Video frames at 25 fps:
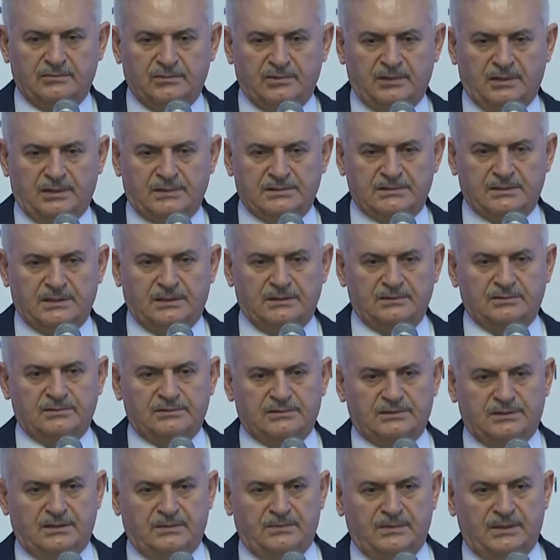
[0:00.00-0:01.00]
Bu yasal
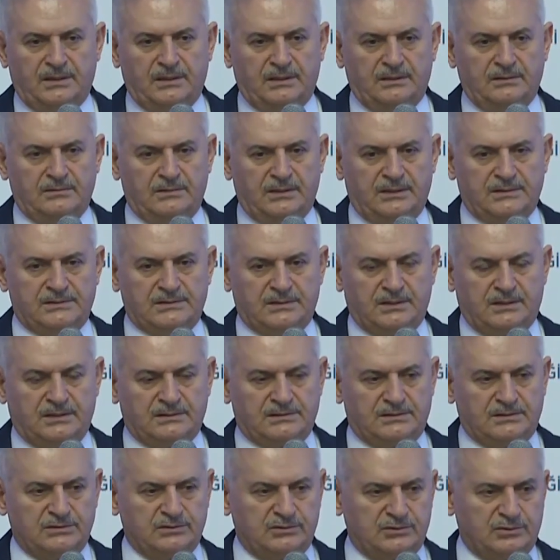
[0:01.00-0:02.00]
düzenlemenin
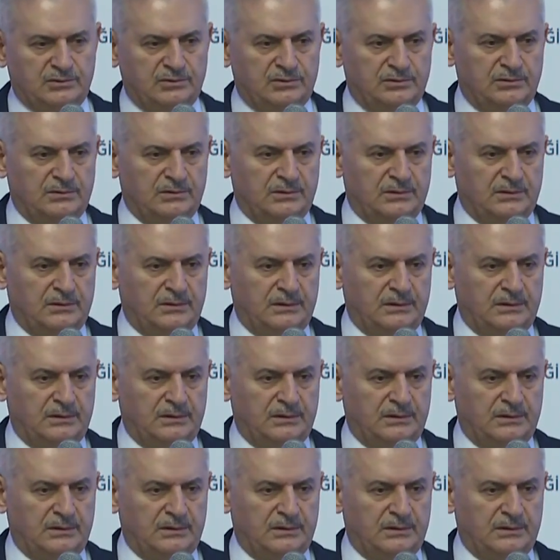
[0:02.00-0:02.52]
esası şu,